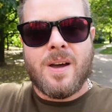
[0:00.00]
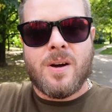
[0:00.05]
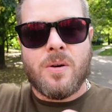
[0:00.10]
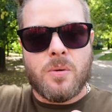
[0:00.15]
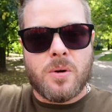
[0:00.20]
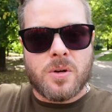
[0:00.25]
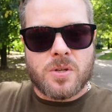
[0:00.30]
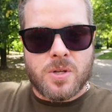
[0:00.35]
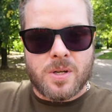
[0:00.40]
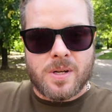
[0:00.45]

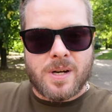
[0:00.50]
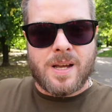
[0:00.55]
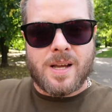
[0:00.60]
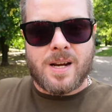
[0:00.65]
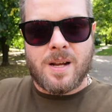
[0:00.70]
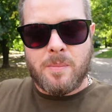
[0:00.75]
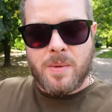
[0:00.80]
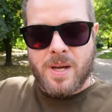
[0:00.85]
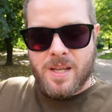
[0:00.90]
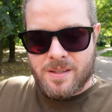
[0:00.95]
ułożone
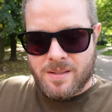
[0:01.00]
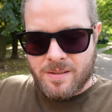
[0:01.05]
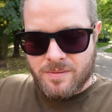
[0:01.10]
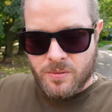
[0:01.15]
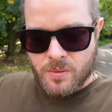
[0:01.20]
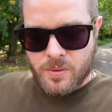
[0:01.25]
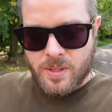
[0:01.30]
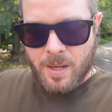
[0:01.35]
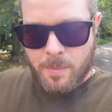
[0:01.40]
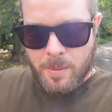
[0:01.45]
elementy,
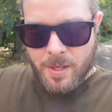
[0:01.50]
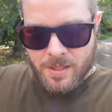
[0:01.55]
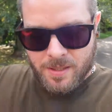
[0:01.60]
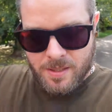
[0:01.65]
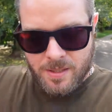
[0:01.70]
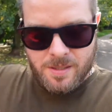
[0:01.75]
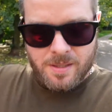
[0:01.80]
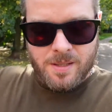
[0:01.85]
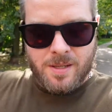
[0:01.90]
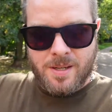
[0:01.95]

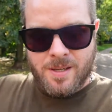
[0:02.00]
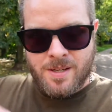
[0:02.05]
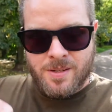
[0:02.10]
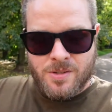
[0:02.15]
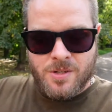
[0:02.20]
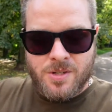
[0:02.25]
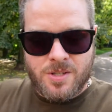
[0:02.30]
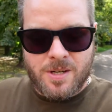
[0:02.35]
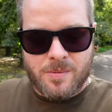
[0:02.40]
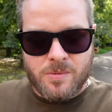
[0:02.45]
fundamenty
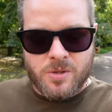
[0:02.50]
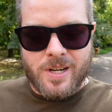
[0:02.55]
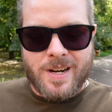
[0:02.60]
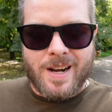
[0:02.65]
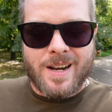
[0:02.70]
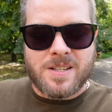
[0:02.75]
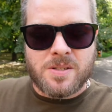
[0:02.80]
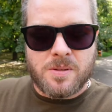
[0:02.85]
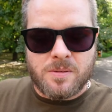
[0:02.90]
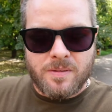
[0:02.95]
gdzieś tam się
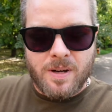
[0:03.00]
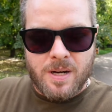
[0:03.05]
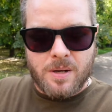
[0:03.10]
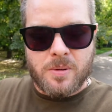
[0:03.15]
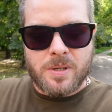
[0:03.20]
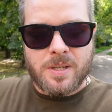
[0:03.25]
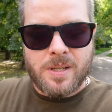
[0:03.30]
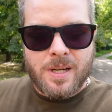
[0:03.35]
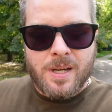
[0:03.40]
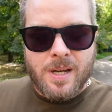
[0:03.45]

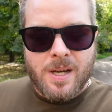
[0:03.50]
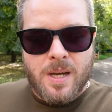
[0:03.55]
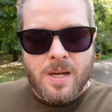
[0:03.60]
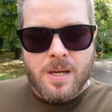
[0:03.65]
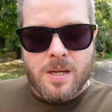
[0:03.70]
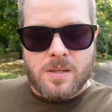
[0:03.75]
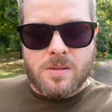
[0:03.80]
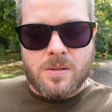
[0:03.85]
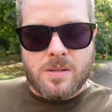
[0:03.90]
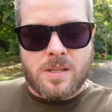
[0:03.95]
kasowały
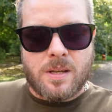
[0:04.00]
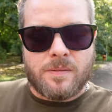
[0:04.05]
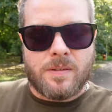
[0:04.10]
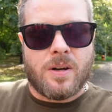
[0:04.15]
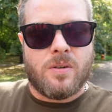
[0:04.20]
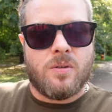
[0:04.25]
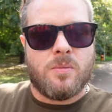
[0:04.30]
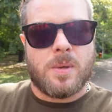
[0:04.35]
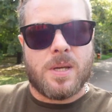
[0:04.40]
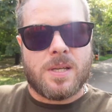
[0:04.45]
i
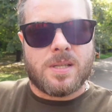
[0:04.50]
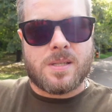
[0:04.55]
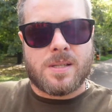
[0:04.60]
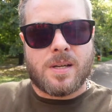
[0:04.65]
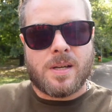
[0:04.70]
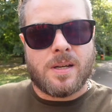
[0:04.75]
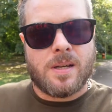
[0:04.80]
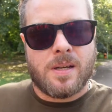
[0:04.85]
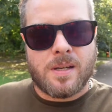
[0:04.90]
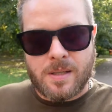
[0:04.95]
zostawiały
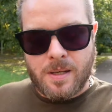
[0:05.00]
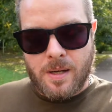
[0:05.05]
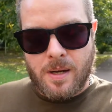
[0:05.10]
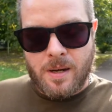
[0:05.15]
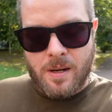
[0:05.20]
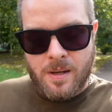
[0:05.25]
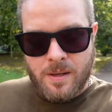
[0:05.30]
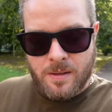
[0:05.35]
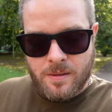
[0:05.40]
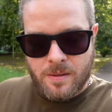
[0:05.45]
miejsce
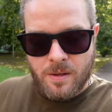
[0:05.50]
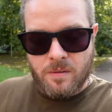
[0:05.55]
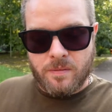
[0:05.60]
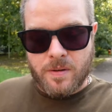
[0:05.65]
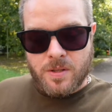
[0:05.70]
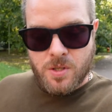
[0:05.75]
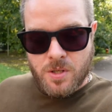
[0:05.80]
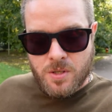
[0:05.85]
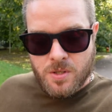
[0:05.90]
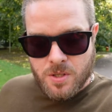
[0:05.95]
na
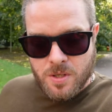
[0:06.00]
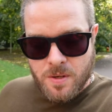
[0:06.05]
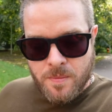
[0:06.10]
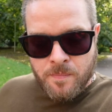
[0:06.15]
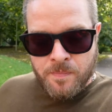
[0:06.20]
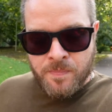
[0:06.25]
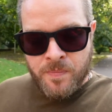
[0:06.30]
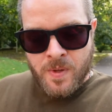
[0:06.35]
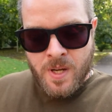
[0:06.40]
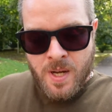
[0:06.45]
nowe rzeczy.
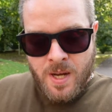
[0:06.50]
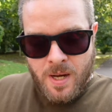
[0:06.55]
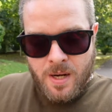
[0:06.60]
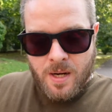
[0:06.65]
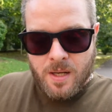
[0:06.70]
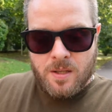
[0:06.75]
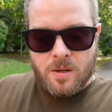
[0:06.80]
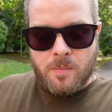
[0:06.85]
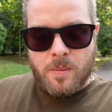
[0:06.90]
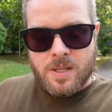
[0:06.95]

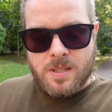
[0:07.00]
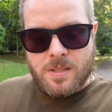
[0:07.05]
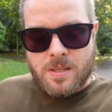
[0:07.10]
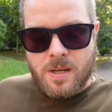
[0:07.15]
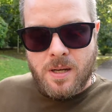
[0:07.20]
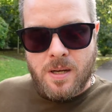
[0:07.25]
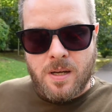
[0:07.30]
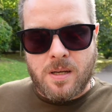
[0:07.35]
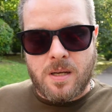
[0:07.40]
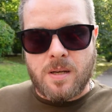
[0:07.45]
Natomiast
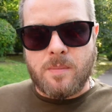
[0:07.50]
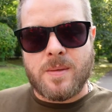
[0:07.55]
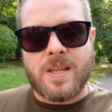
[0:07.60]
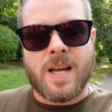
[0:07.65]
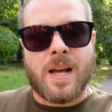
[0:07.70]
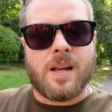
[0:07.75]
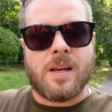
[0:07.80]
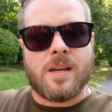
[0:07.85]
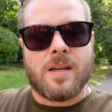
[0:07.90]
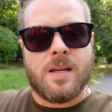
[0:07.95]
im
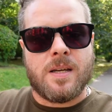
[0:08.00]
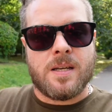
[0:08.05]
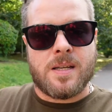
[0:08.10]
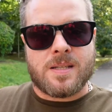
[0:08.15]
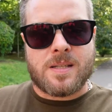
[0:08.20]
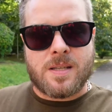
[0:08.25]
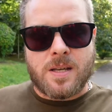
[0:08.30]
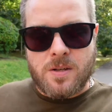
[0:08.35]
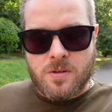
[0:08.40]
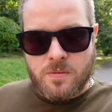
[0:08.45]
dalej
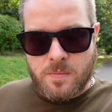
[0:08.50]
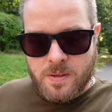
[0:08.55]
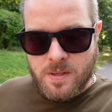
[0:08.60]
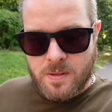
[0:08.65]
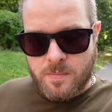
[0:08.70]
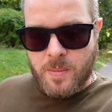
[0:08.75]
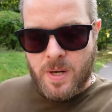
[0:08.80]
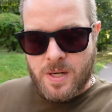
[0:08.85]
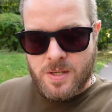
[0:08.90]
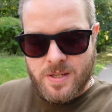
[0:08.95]
jesteśmy,
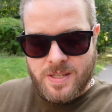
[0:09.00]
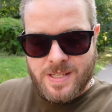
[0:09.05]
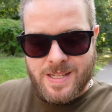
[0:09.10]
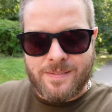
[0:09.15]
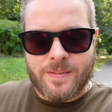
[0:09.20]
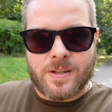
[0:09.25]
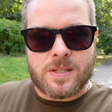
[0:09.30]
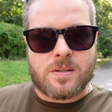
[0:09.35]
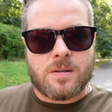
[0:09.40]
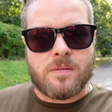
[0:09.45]
im bardziej
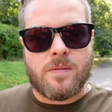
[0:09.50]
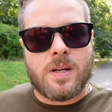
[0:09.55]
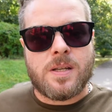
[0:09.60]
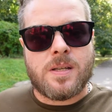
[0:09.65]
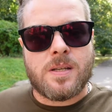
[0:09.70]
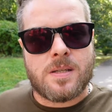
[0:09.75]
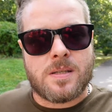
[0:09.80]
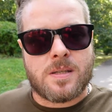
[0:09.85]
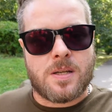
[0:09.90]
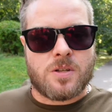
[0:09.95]

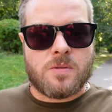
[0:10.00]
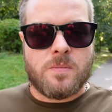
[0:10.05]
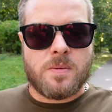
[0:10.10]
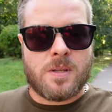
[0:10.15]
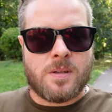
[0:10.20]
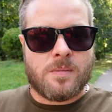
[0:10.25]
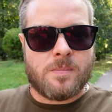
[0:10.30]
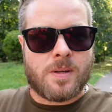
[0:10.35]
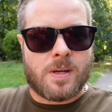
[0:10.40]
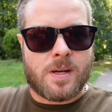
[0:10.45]
zaawansowani jesteśmy,
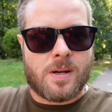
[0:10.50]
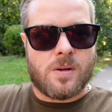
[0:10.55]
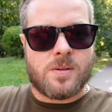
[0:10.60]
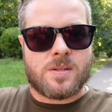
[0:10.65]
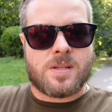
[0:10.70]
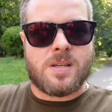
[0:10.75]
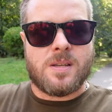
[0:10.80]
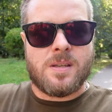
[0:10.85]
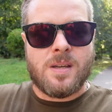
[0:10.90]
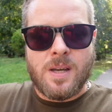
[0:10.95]
tym te
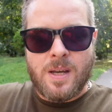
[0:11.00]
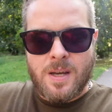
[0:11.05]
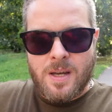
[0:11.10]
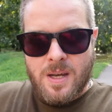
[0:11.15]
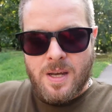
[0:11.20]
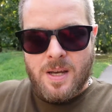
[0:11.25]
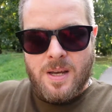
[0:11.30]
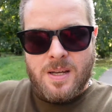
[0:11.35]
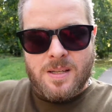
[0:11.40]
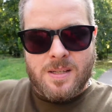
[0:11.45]
klocki
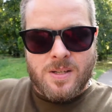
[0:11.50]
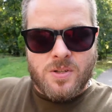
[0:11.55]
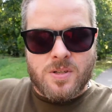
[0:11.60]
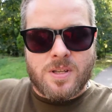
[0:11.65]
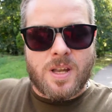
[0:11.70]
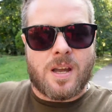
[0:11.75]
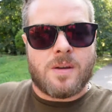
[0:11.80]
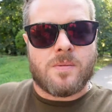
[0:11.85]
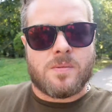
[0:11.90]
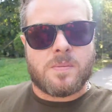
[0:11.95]

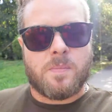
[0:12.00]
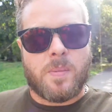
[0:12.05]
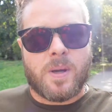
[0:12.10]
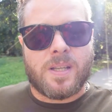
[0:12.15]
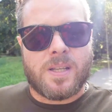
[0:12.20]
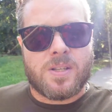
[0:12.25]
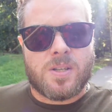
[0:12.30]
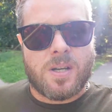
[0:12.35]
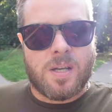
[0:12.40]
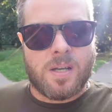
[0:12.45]
zaczynają
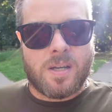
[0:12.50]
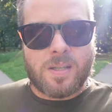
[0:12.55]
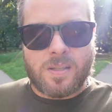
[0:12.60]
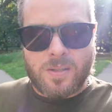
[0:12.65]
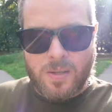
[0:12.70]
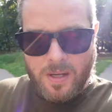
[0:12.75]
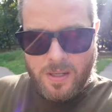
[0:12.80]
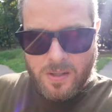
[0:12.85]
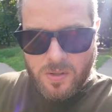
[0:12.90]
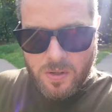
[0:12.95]
spadać
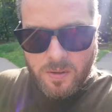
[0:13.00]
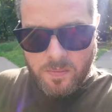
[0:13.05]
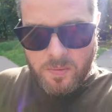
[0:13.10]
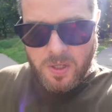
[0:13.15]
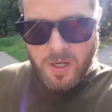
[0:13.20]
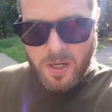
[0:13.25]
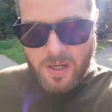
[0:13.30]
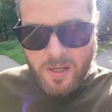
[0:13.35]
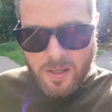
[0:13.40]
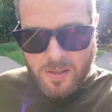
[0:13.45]
coraz
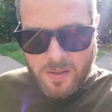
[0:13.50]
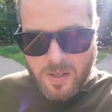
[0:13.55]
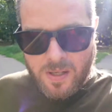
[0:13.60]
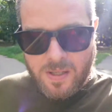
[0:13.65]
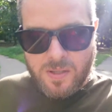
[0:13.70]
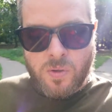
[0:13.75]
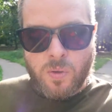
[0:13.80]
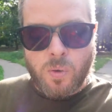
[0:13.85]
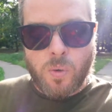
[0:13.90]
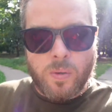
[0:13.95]
szybciej,
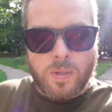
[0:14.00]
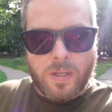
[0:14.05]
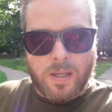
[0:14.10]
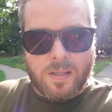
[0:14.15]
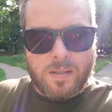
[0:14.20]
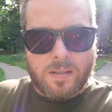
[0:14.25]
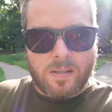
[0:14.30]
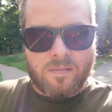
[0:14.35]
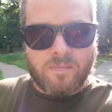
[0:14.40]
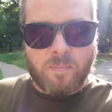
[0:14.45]
coraz trudniej
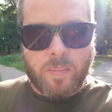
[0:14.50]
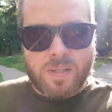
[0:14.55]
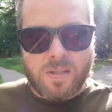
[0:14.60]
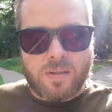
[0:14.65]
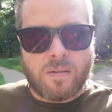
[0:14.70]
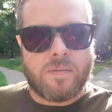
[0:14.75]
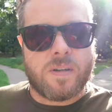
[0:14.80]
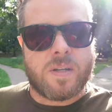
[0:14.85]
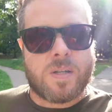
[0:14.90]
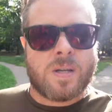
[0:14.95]
jest je
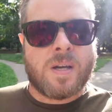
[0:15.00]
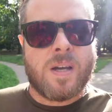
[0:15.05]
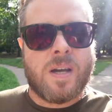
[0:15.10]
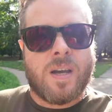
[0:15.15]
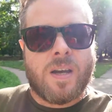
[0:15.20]
wpasować